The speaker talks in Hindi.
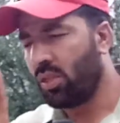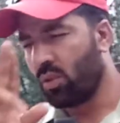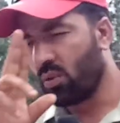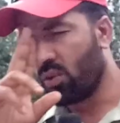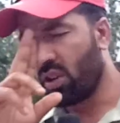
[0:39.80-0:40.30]

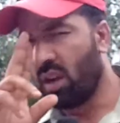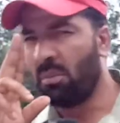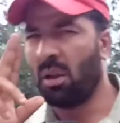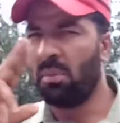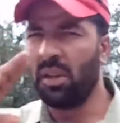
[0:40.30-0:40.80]
तो
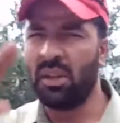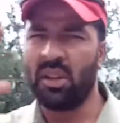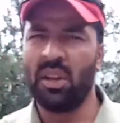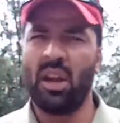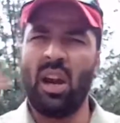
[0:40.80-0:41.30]
कामयाबी
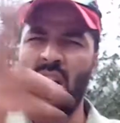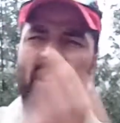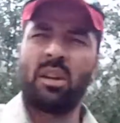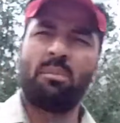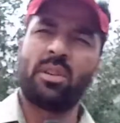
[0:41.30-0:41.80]

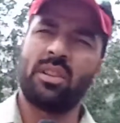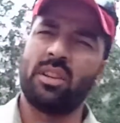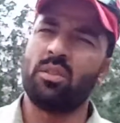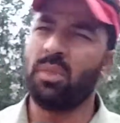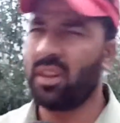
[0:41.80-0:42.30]
100
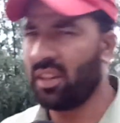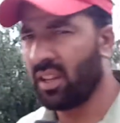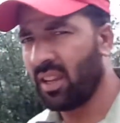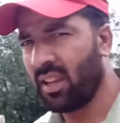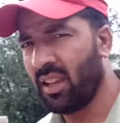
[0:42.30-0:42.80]
परसेंट तुम्हारी
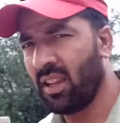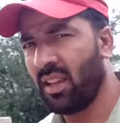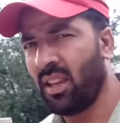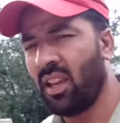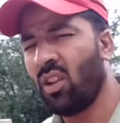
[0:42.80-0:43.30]
है
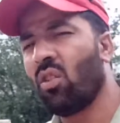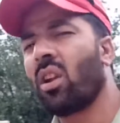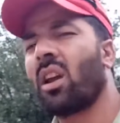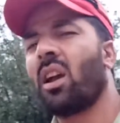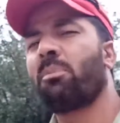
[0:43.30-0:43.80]

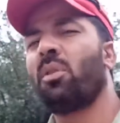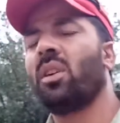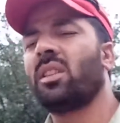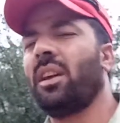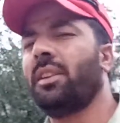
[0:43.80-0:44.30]
और अगर आपको
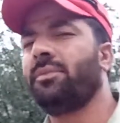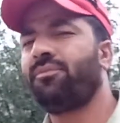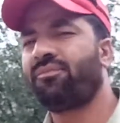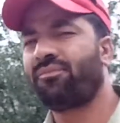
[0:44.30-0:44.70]
लगता है